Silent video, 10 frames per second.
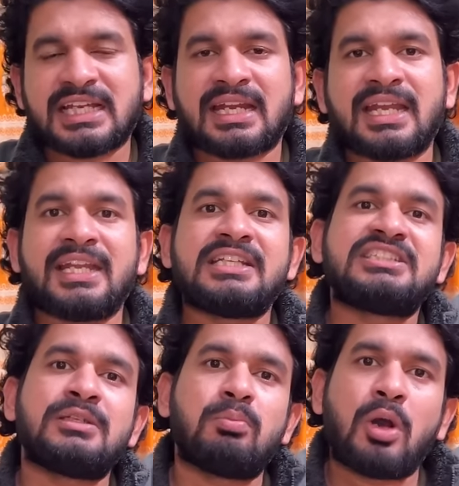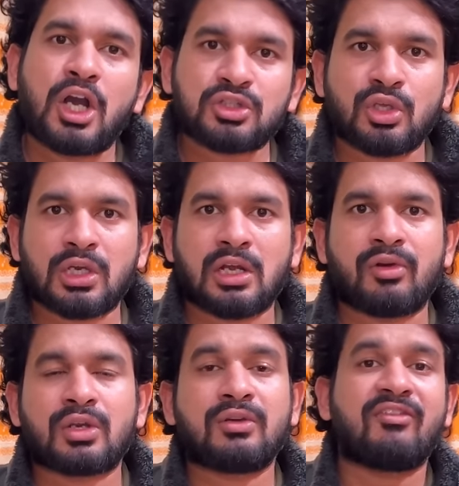చెన్నై చెన్నై నుంచి బాగ్దోగ్ర
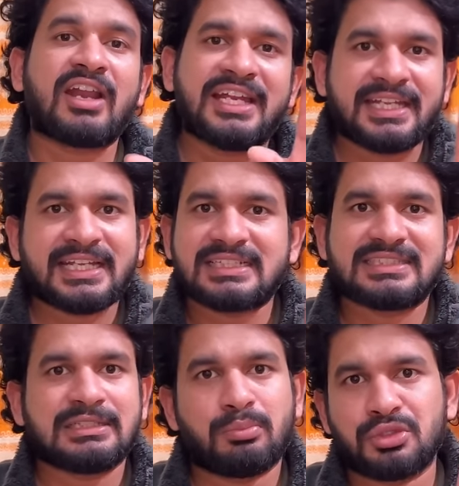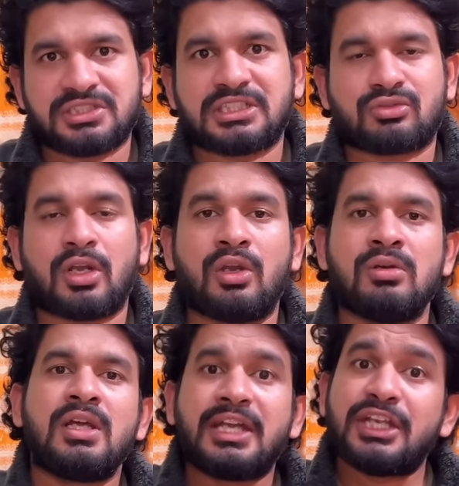వరకు ఫ్లైట్ టికెట్స్ అయితే బుక్ చేసుకున్నాను
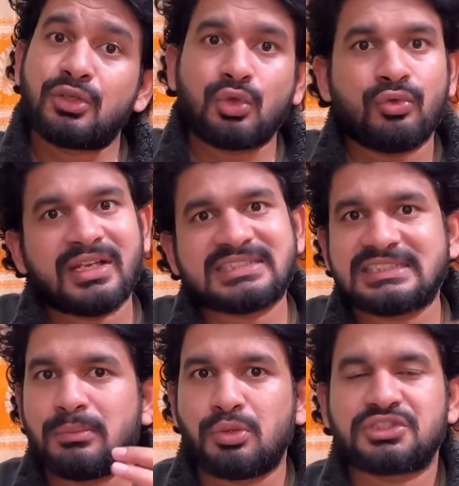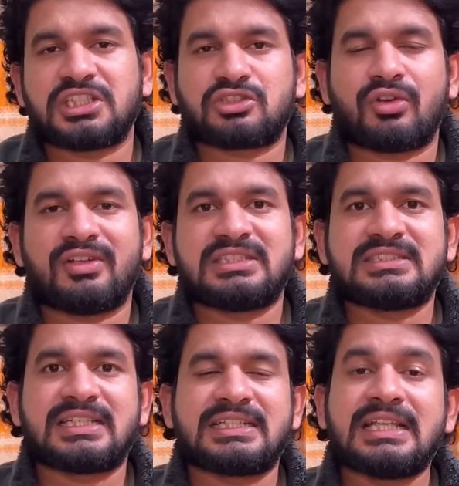నేను టూ వేస్ అయితే బుక్ చేసుకోవడం అయితే
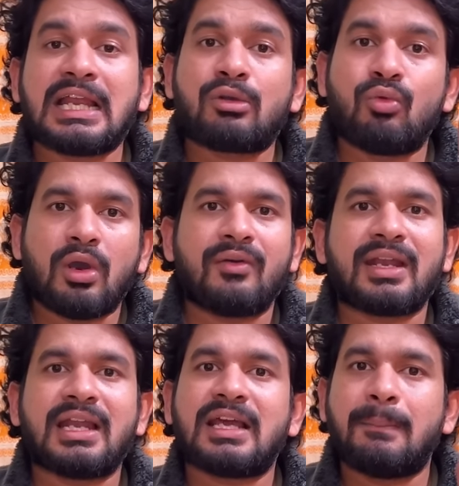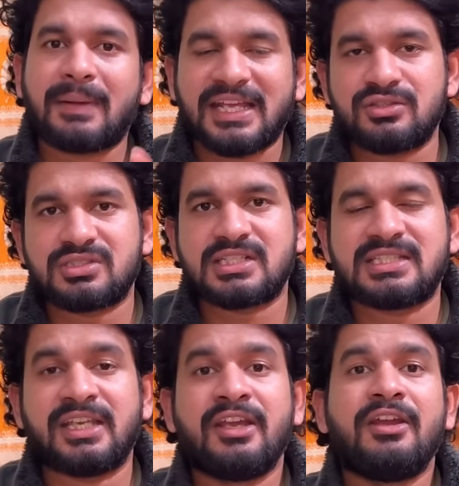జరిగింది నాకు ఓవరాల్గా ప్రైజ్
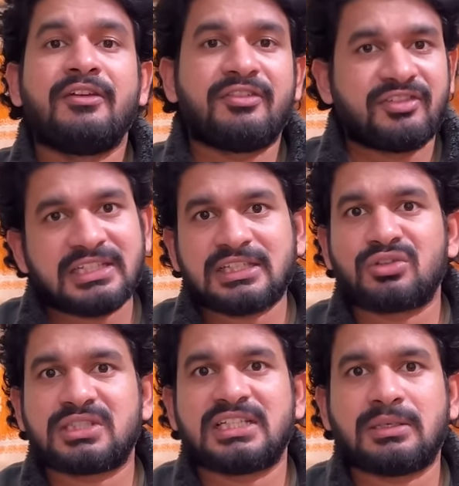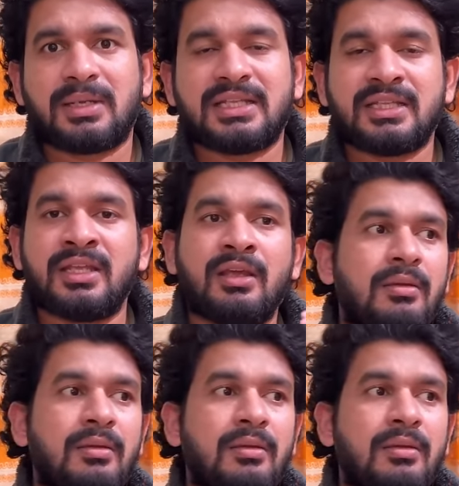వచ్చేసి ఫిఫ్టీన్ థౌసండ్ అయితే పడింది